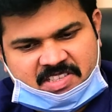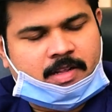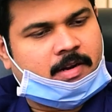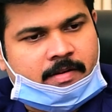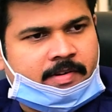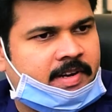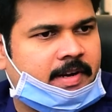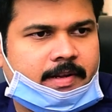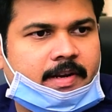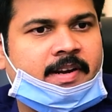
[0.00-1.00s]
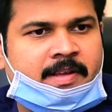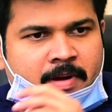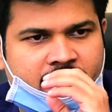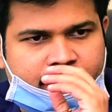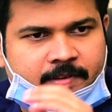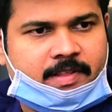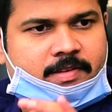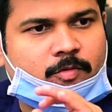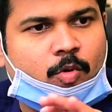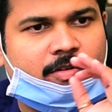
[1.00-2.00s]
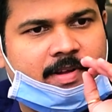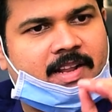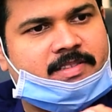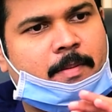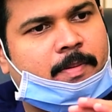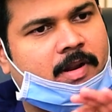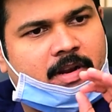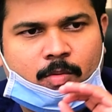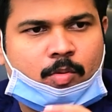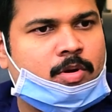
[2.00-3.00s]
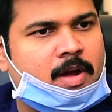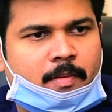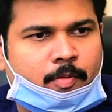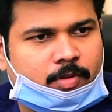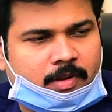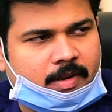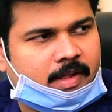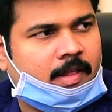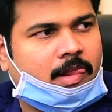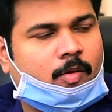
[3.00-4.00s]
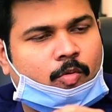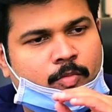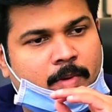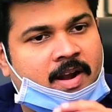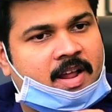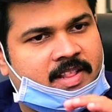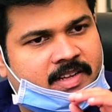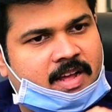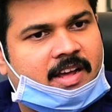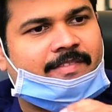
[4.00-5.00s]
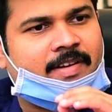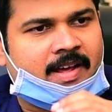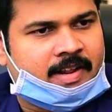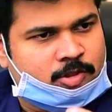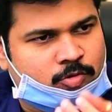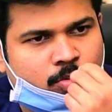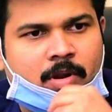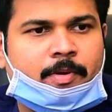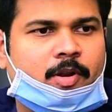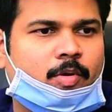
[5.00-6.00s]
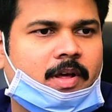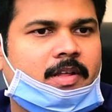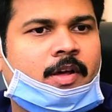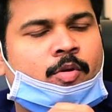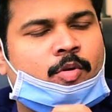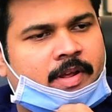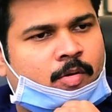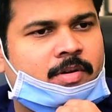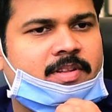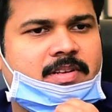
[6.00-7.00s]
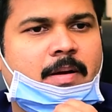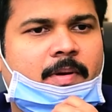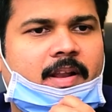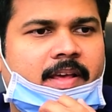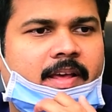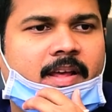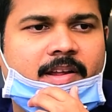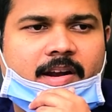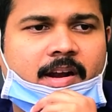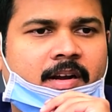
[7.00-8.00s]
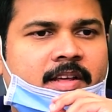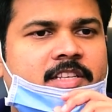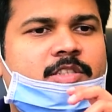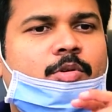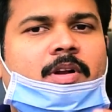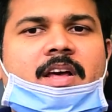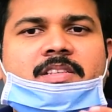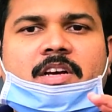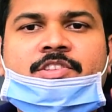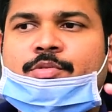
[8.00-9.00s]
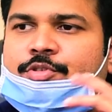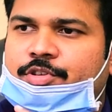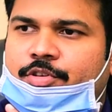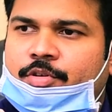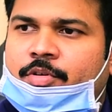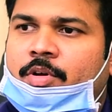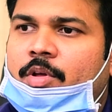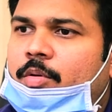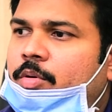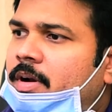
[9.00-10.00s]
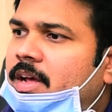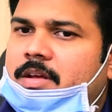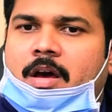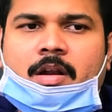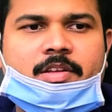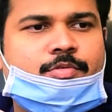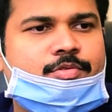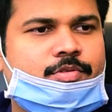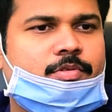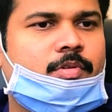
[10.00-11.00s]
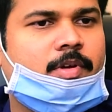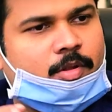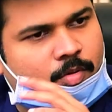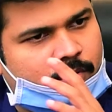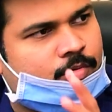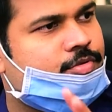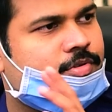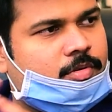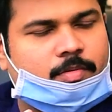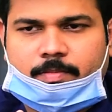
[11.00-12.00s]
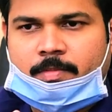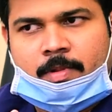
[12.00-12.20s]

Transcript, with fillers: பசிக்கலன்னா விட்டுடுங்க டிமாண்ட் ஃபீட்ஸ் ஒரு வேளை சாப்பிட்லன்னா ஒன்றும் ஆக போகிறது இல்லை உண் ஆனால் அதுக்காக வேற எதுவும் உள்ளே போயிடக்கூடாது ஐயோ என் குழந்தை சாப்பிட்லையே அட்லீஸ்ட் ஒரு கிளாஸ் கஞ்சி குடிச்சிட்டோம் ஒரு கிளாஸ் ஹார்லிக்ஸ் குடிச்சிட்டோம் ஏதோ ஒன்று குடிச்சிட்டோம்